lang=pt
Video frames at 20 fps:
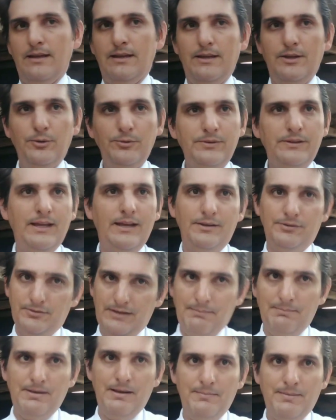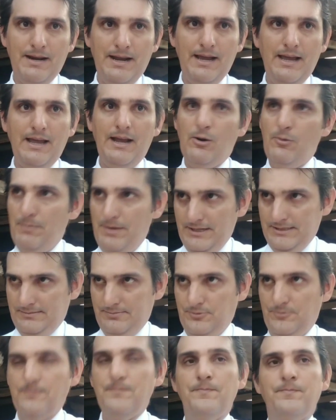e o texto da Bíblia é o
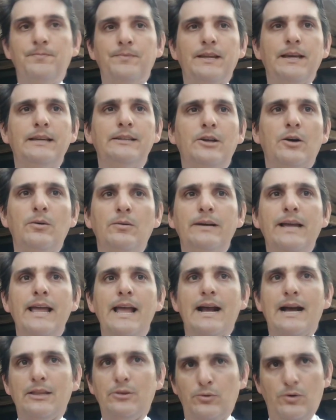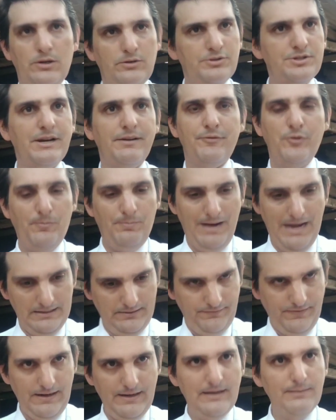mesmo. Então, quem é católico já viu o
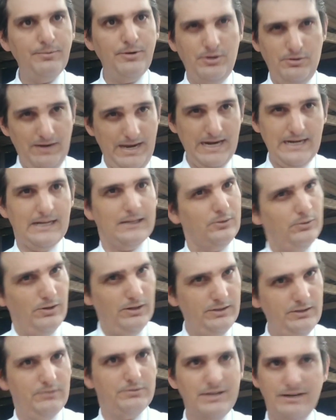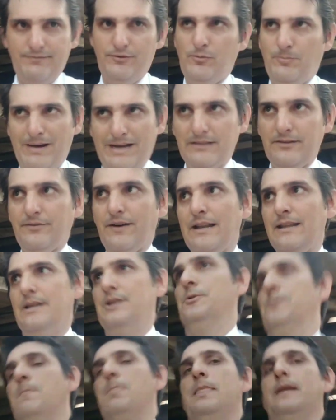padre falando, porque eu era católico, eu já vi o padre
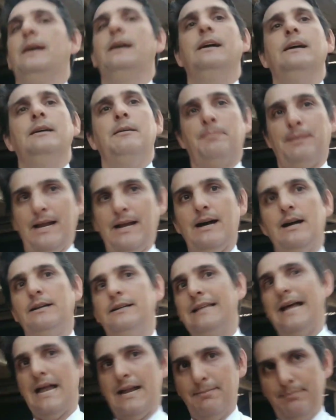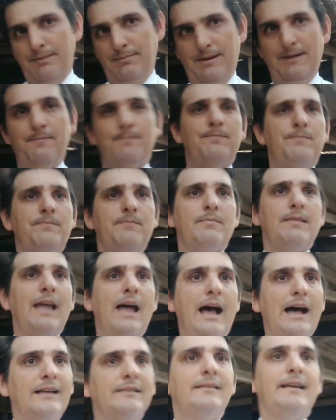falando, pregando que estava na Bíblia.
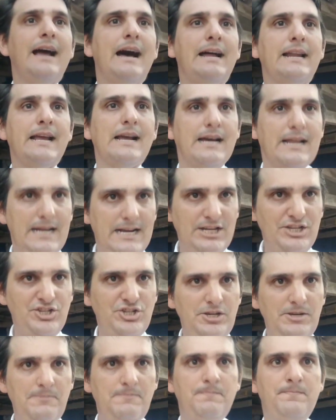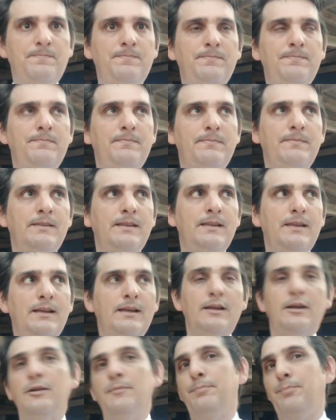A seara é grande
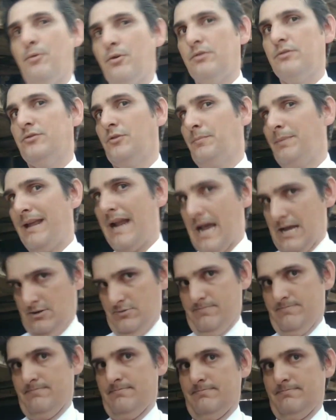e poucos operários.